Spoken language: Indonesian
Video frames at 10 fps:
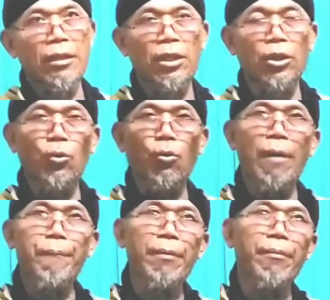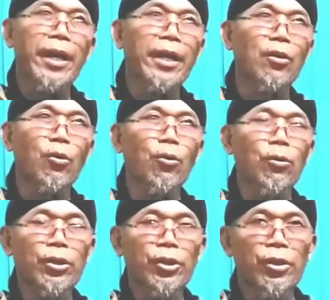ketua
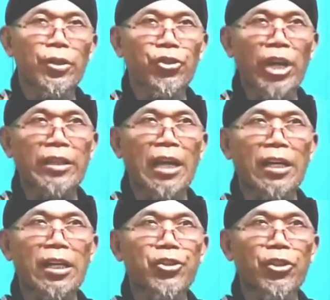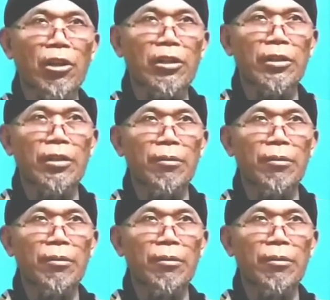PBNU, Syed Akil Syirat,